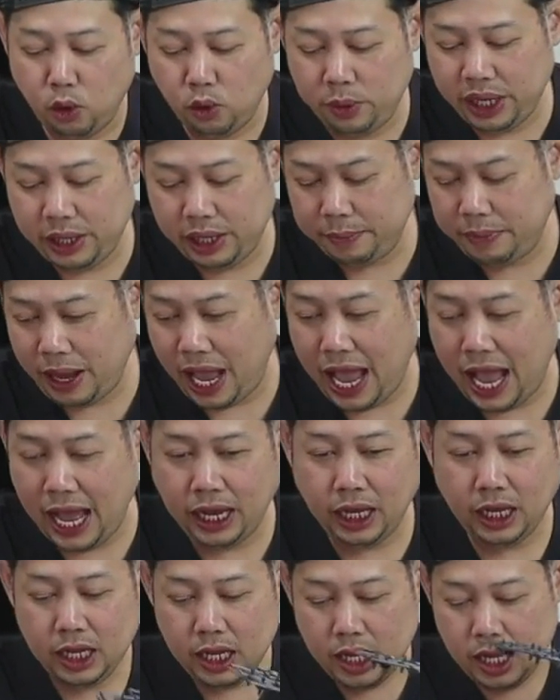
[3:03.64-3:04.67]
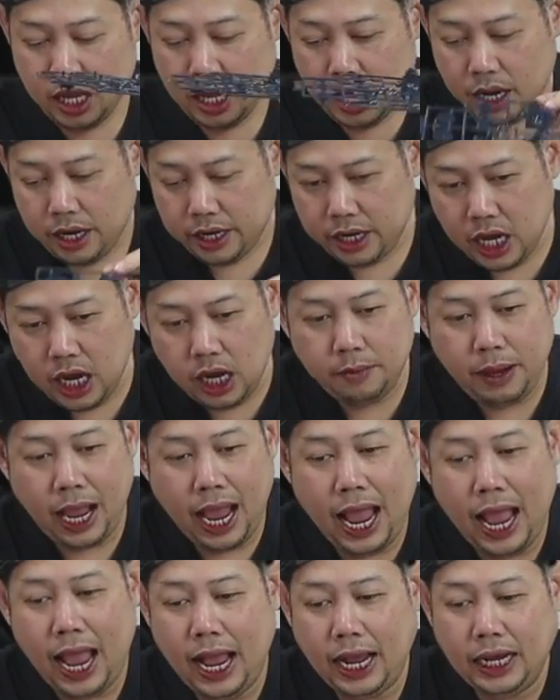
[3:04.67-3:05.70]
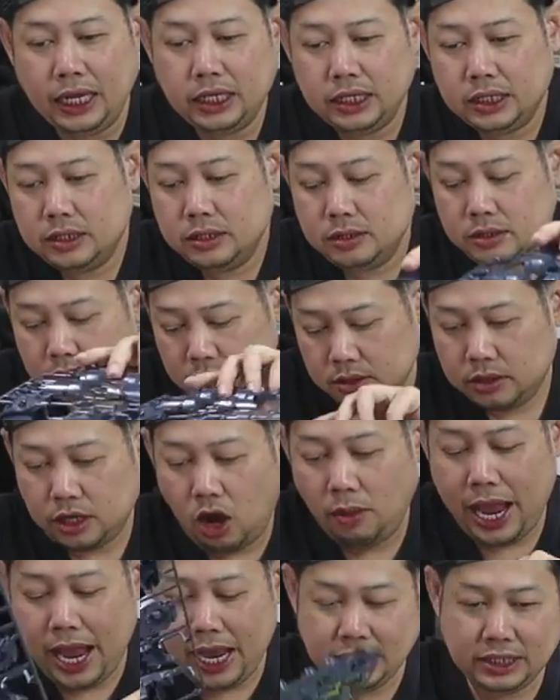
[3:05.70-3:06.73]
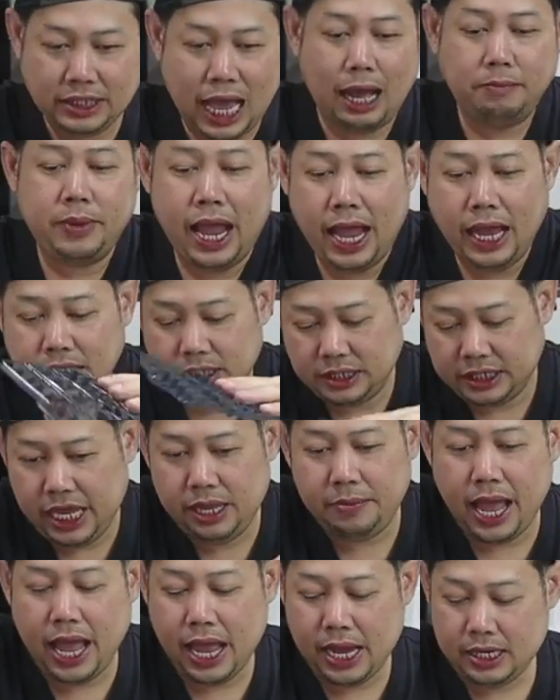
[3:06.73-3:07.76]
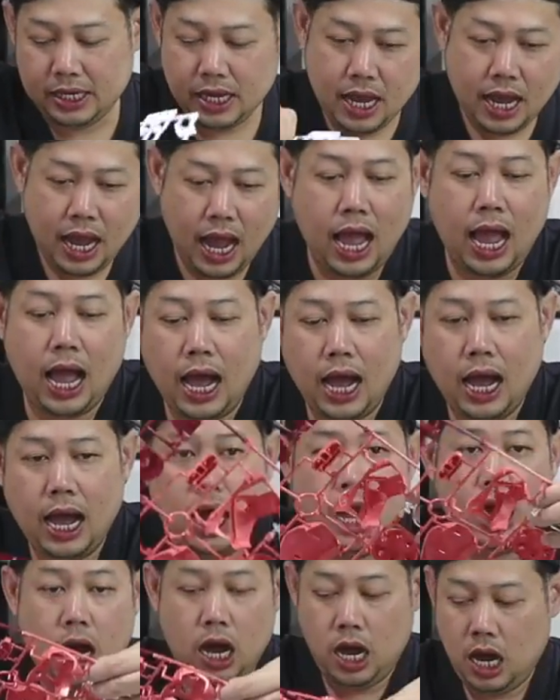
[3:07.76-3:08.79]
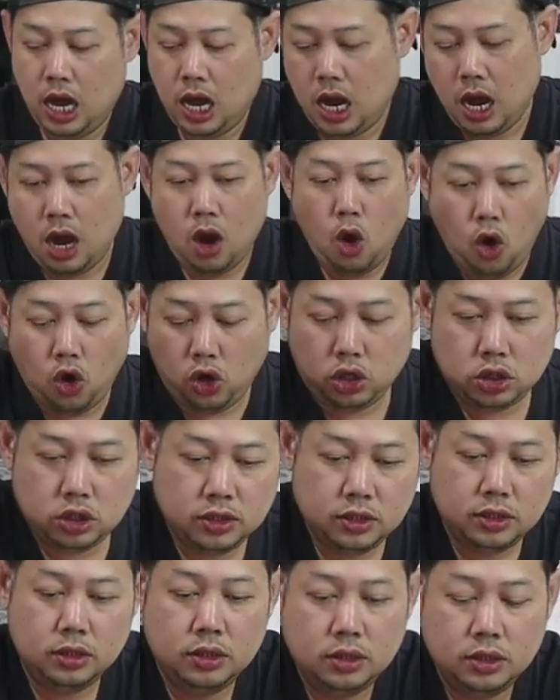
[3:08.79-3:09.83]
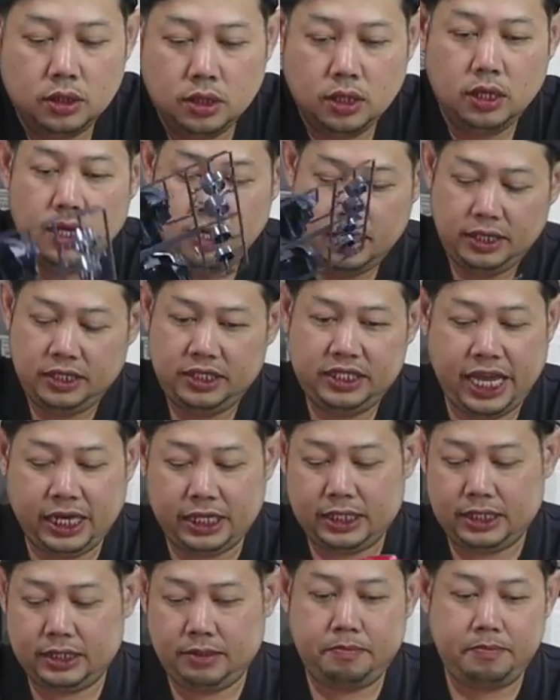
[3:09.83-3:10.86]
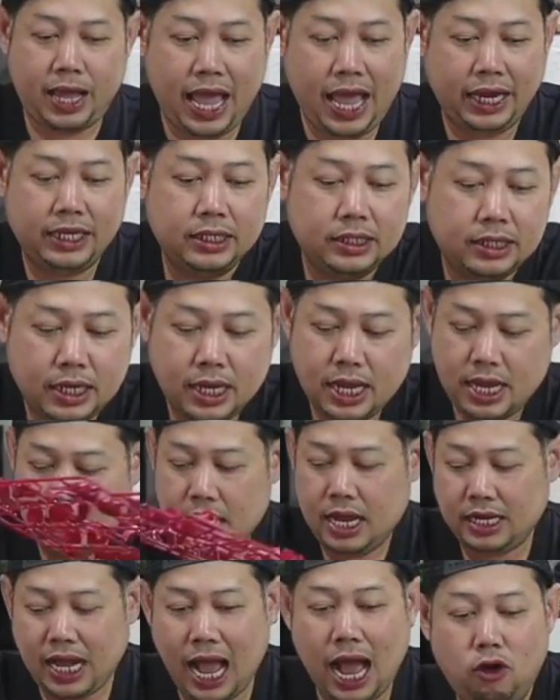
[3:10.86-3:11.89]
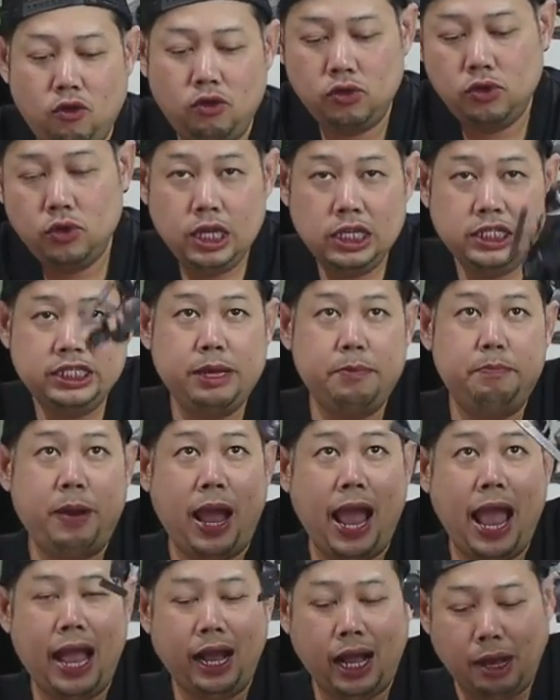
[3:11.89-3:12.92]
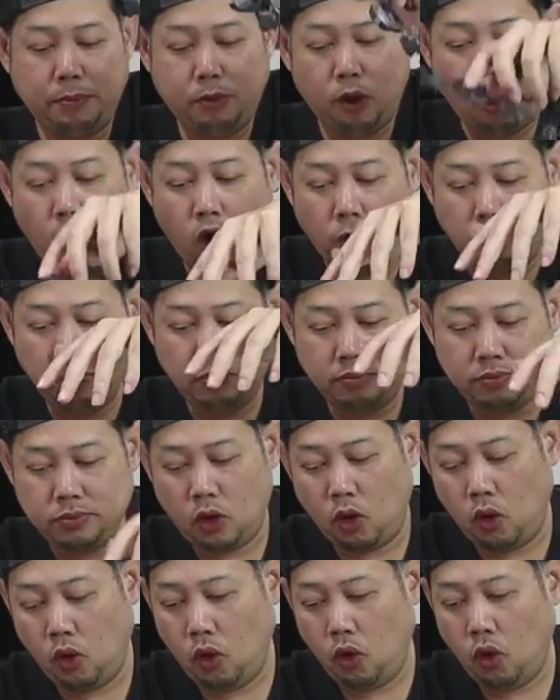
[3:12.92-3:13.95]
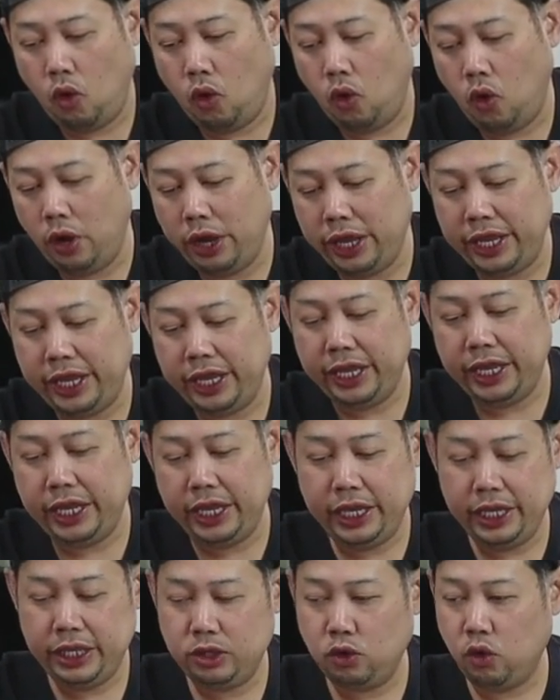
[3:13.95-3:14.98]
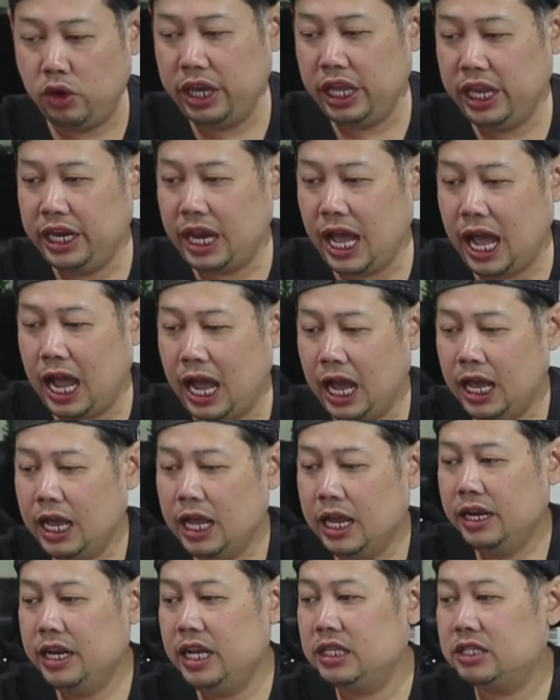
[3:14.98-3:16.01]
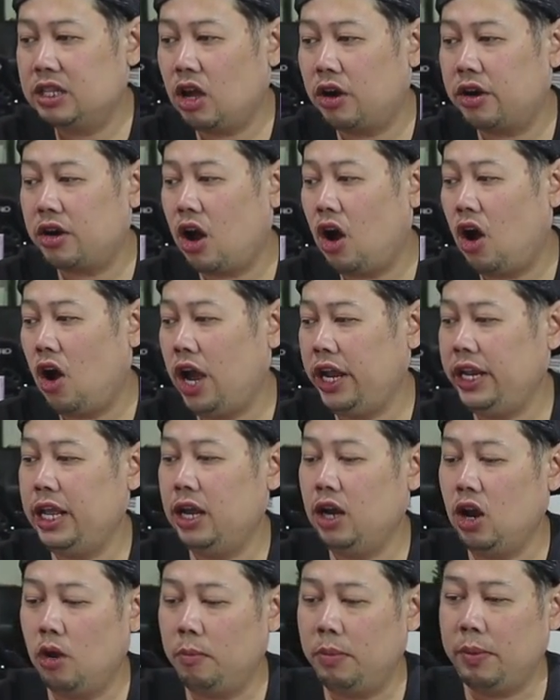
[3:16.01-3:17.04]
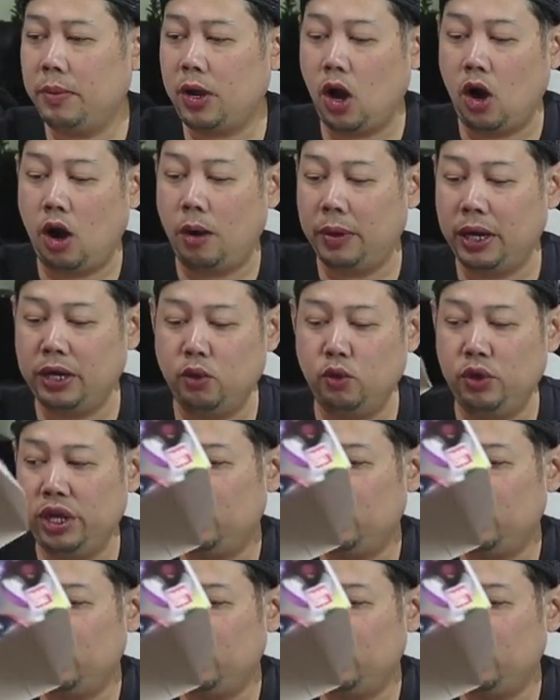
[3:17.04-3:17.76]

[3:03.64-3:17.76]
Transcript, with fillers: มาดูวีกี่แผงหนึ่งแผงสองแผงสามแผงสี่แผงห้าหกเจ็ดแปดเก้าสิบแผงครับผม โอ้โห ตัวนี้นะหนึ่งต่อร้อยเดี๋ยวลองประกอบกันดู